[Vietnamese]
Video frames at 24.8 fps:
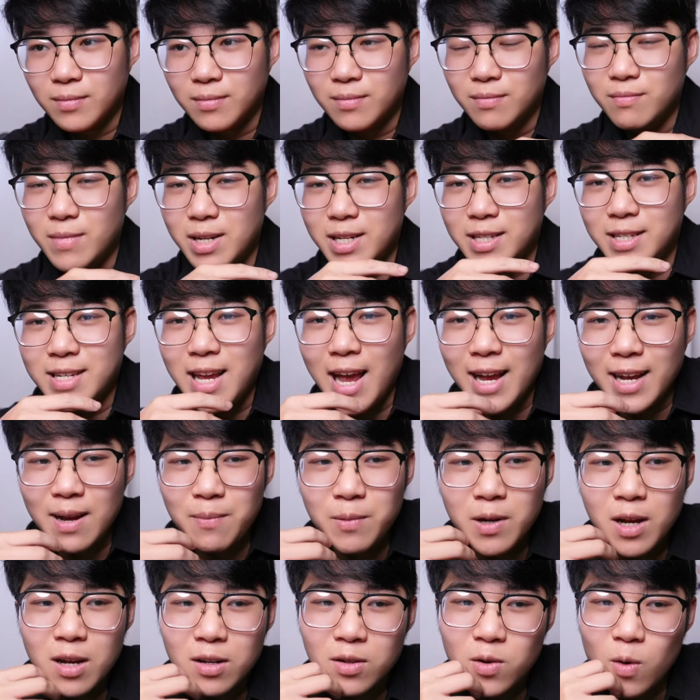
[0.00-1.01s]
mình xài
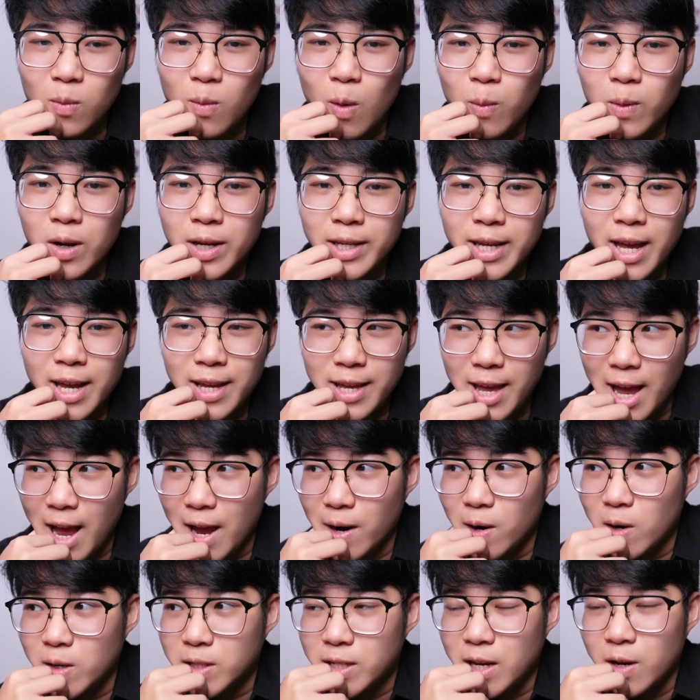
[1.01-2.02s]
cấp kết của một thời gian
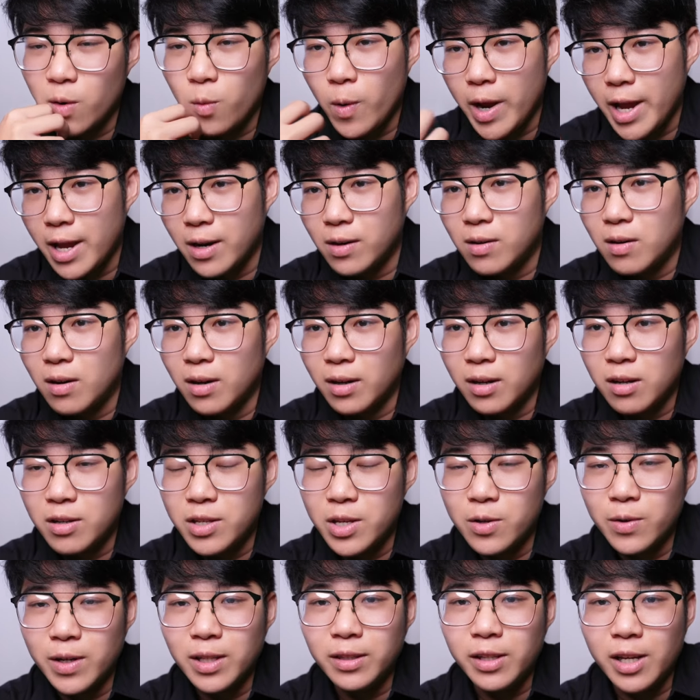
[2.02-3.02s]
dài rồi xài quen rồi có
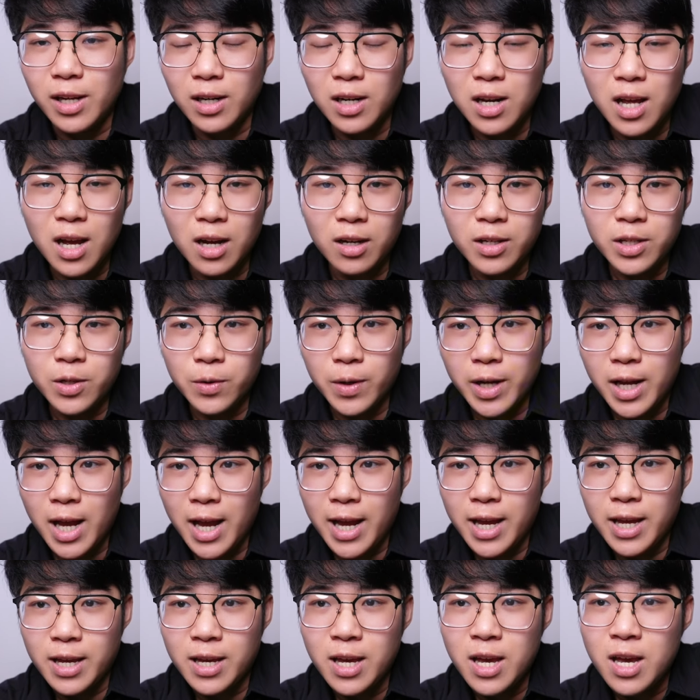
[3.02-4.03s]
nhiều cái tiện lợi có nhiều cái
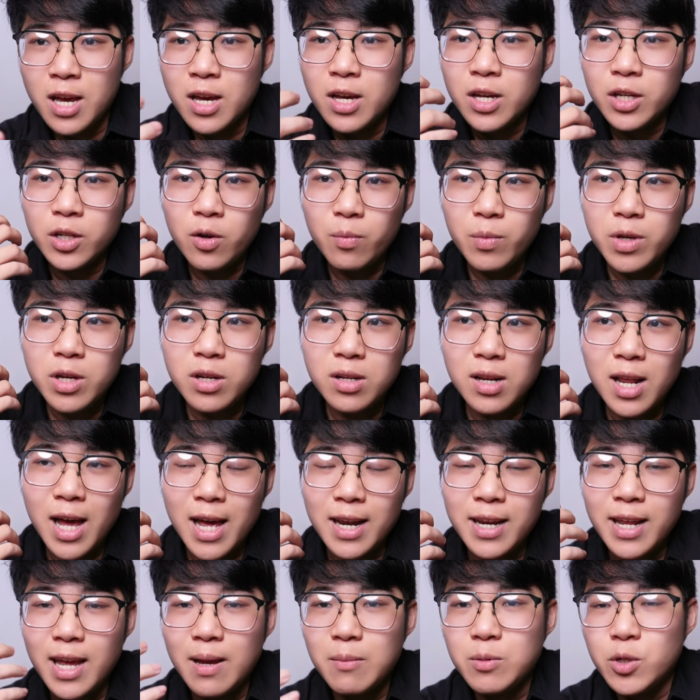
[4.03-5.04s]
hay giống như là
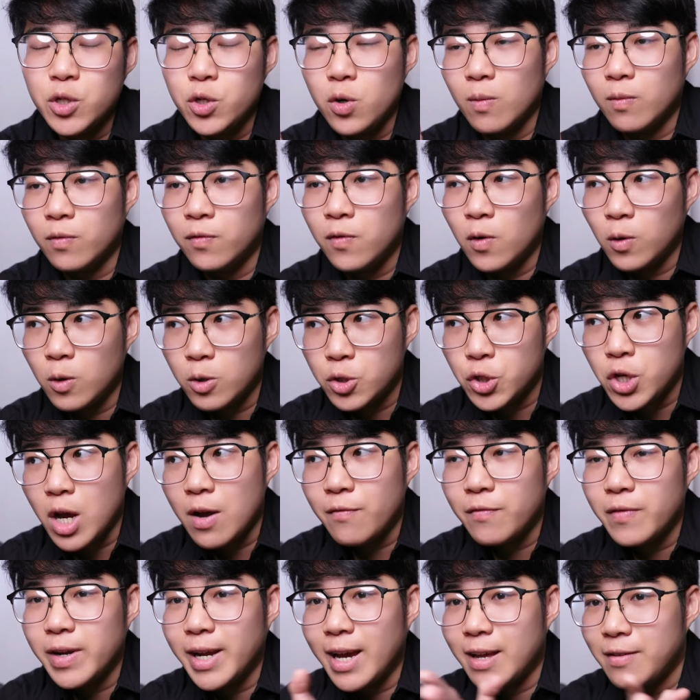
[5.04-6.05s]
anh em sử dụng
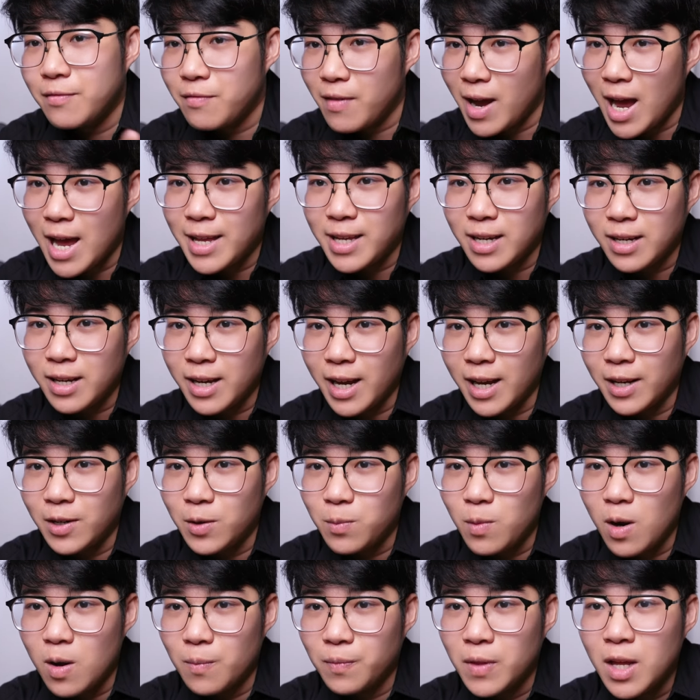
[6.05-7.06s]
photoshop với canva chẳng hạn
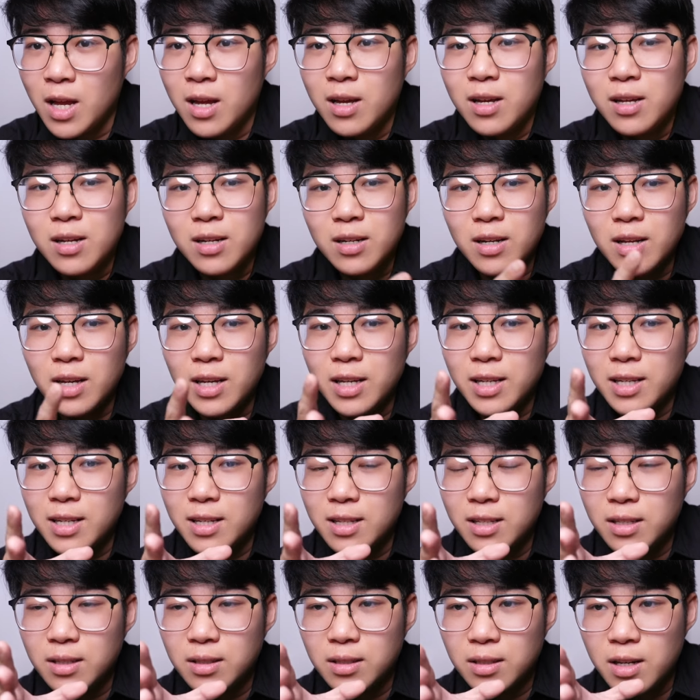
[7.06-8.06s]
đúng không thì
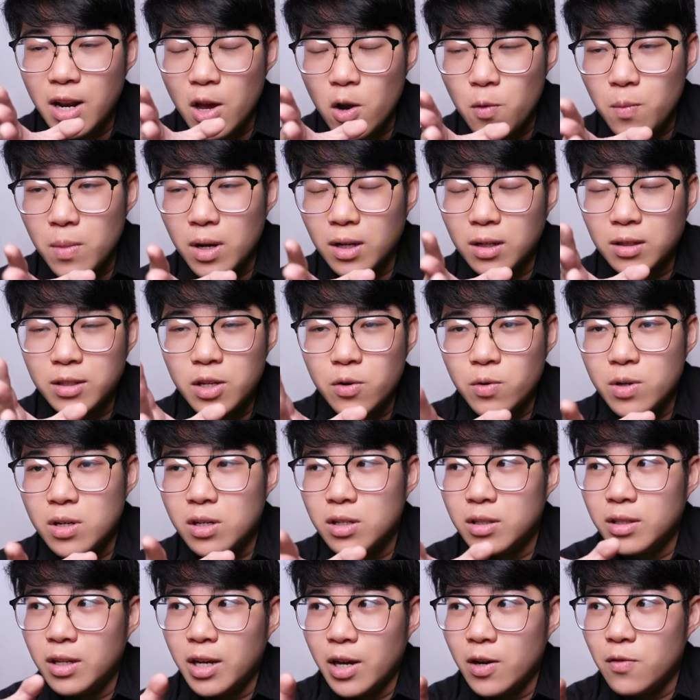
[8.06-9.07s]
nếu nhiều
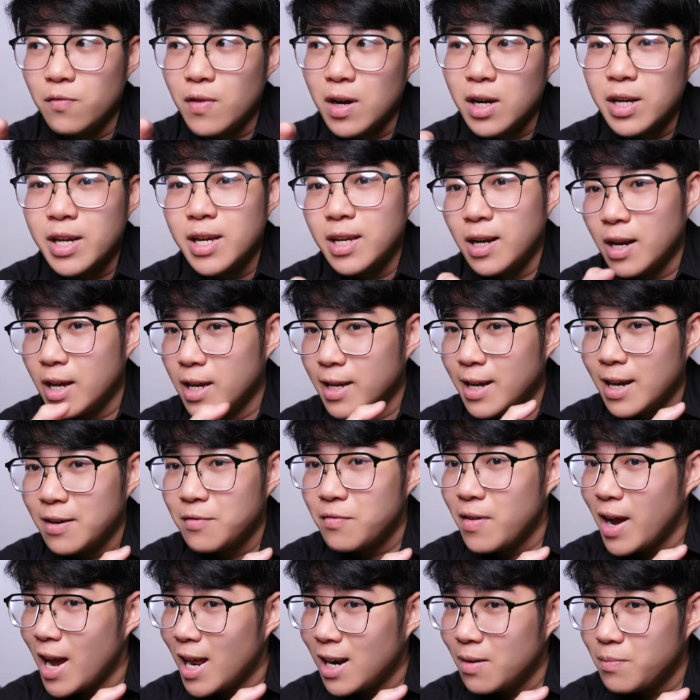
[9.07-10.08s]
người kiểu vẫn kỳ thị
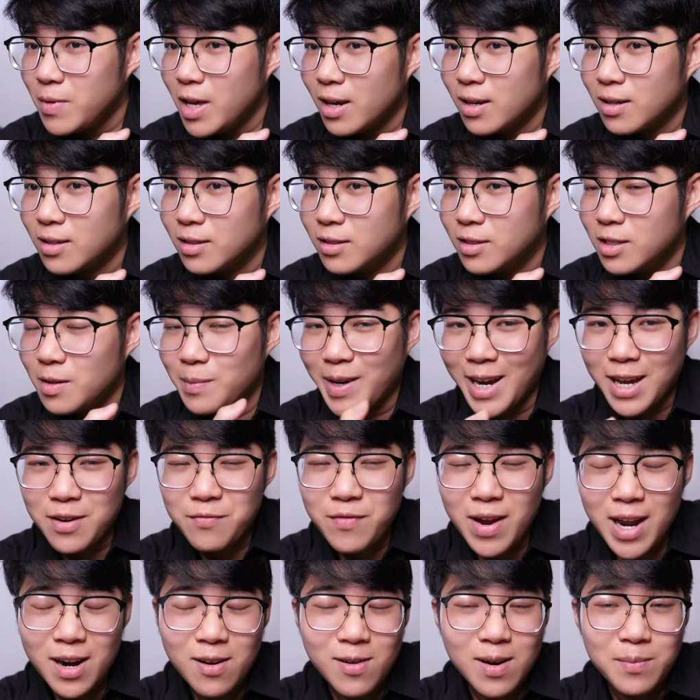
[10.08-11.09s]
Canva lắm nha nhưng mà
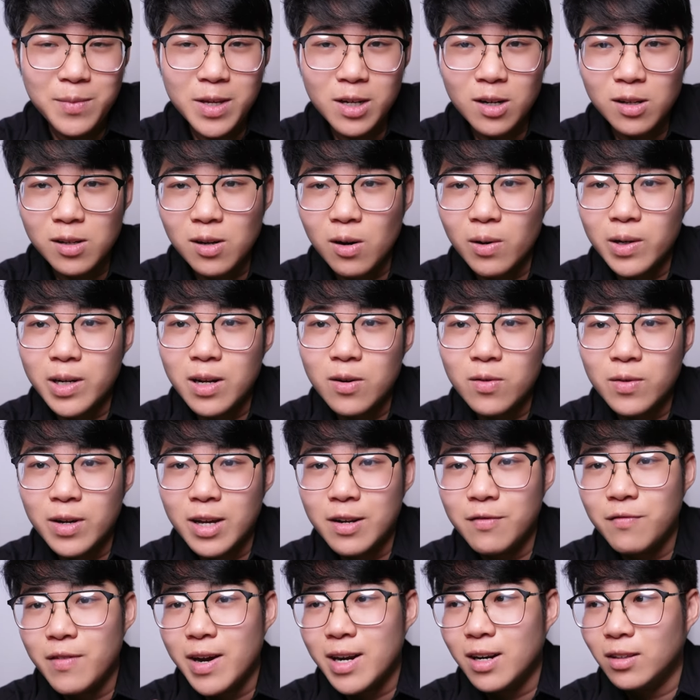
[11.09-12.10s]
Canva đâu làm gì có lỗi đâu
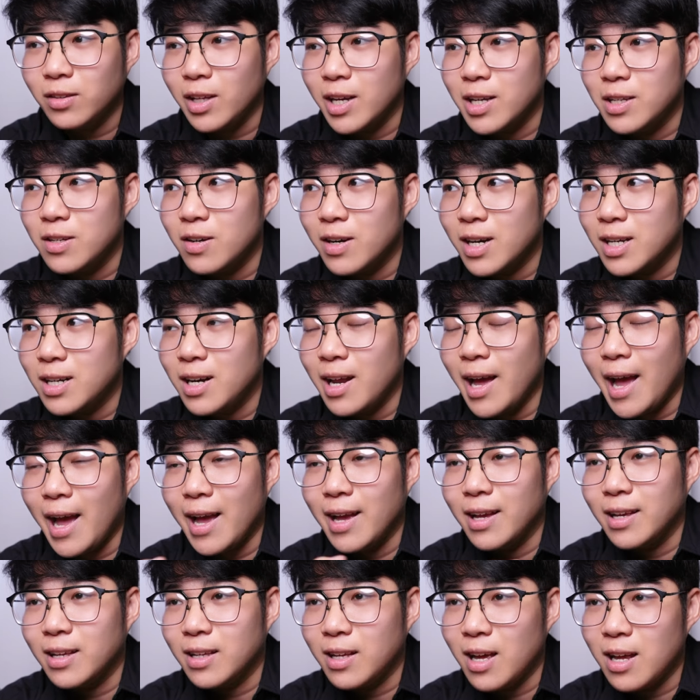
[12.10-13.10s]
Canva nó tiện cho khách
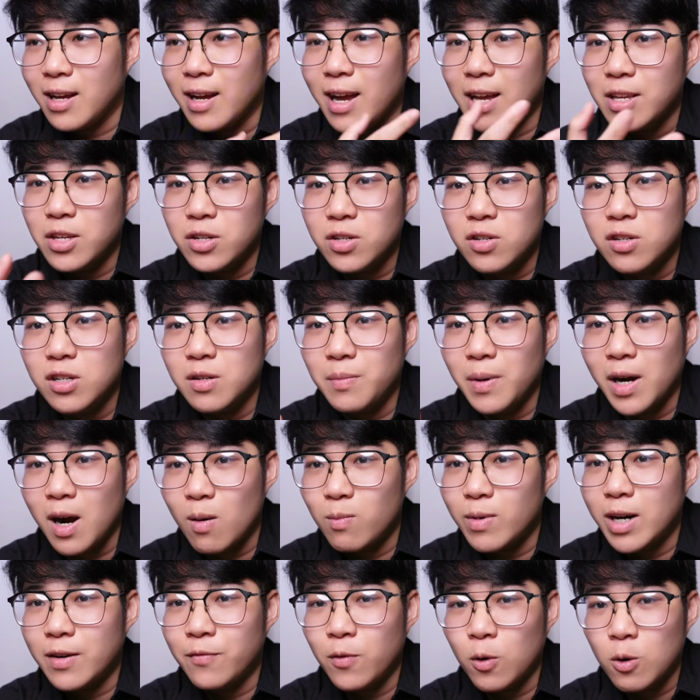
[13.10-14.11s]
hàng kể cả những người mà
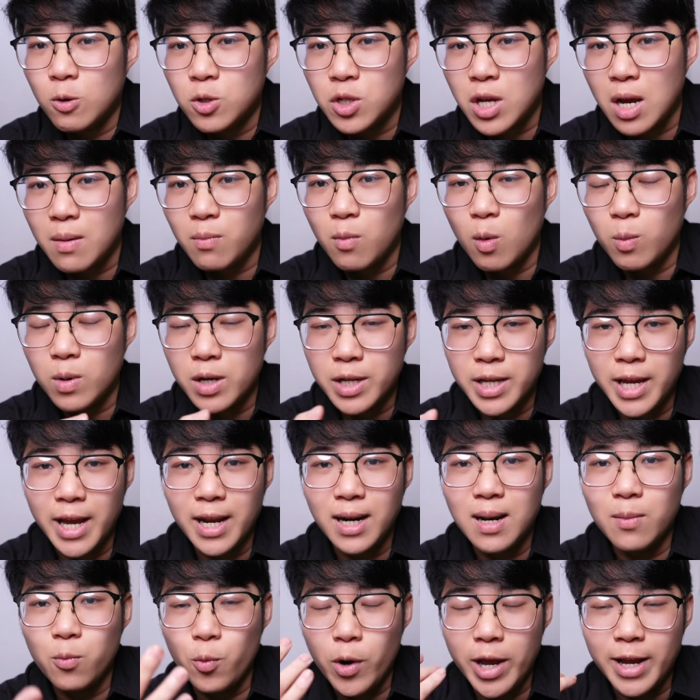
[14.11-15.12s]
không rành Photoshop một thời
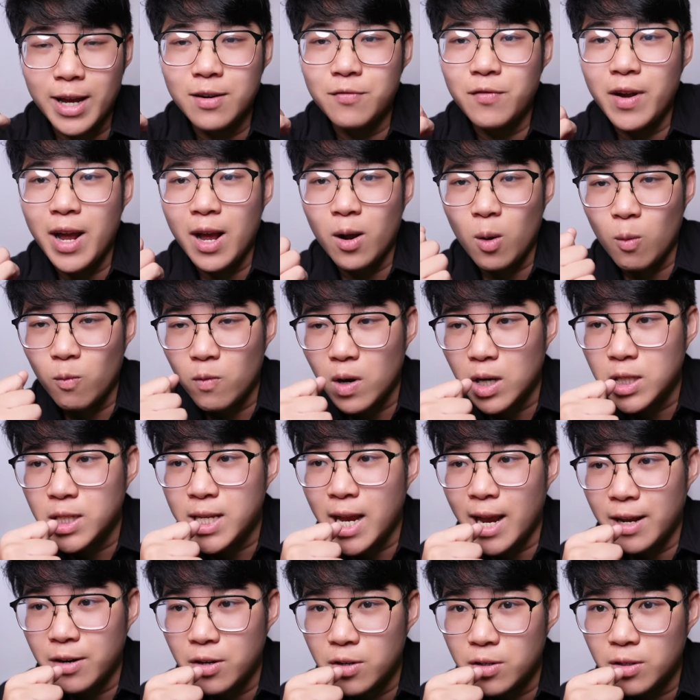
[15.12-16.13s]
gian làm quen Canva cũng vẫn
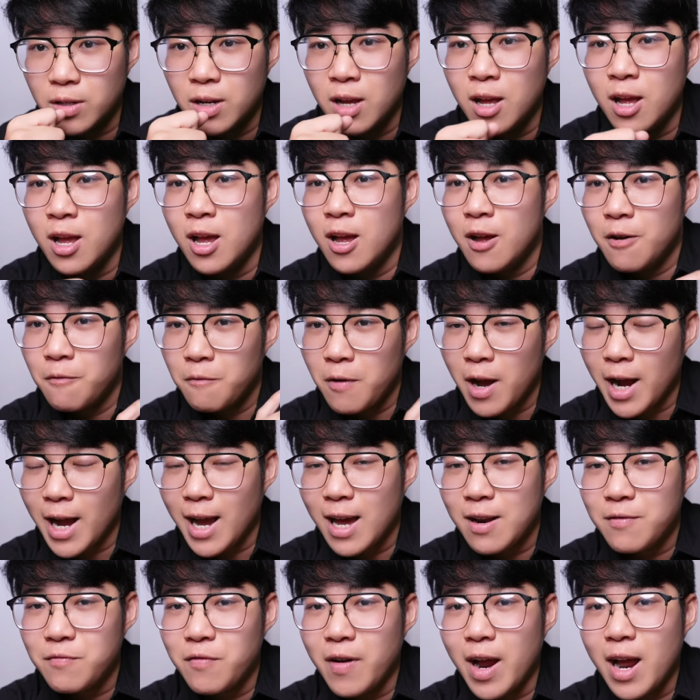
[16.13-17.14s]
xài được và
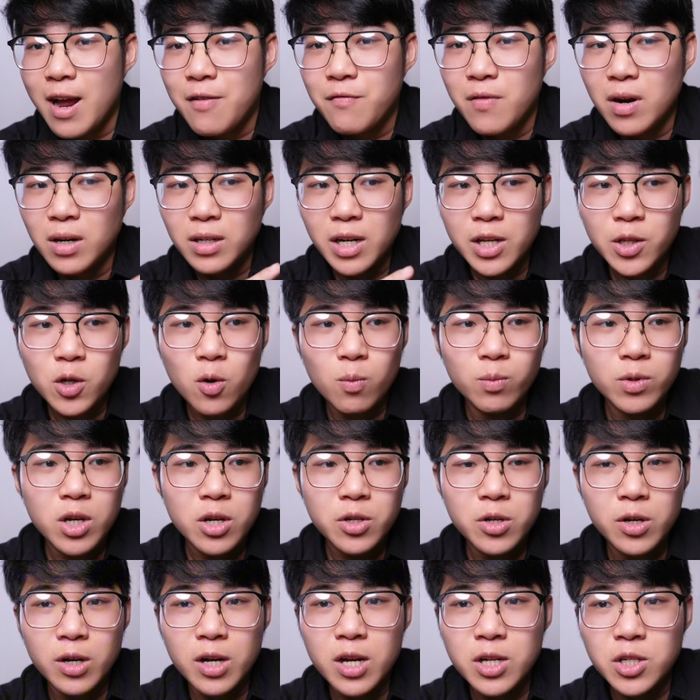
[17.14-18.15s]
Canva vẫn đã dùng cho
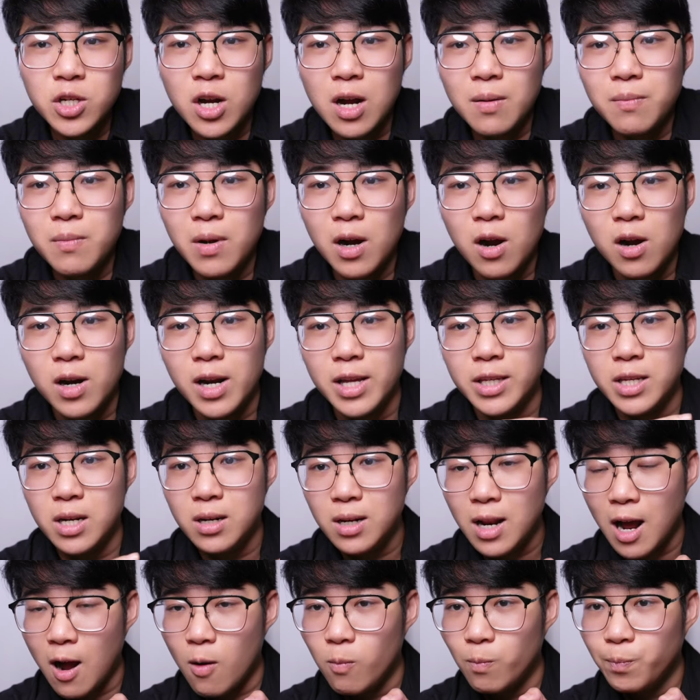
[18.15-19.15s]
những cái job mà gọi là
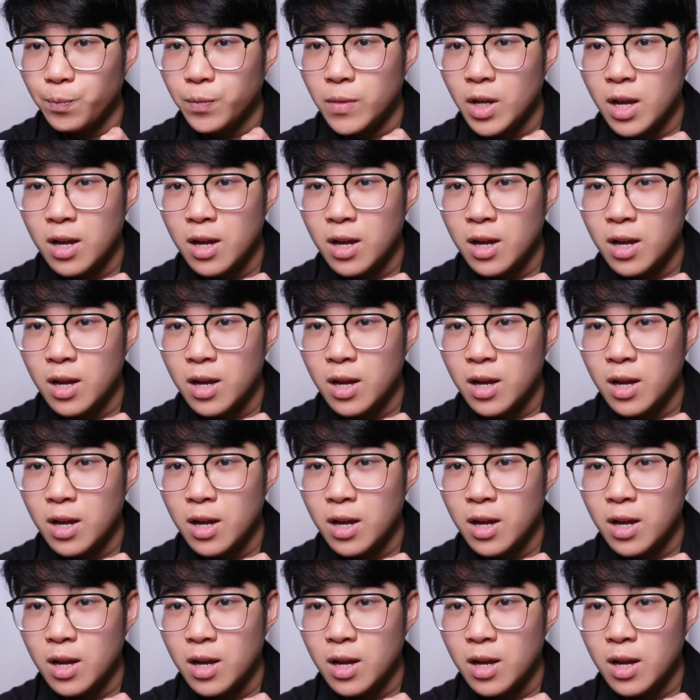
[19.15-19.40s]
chính thống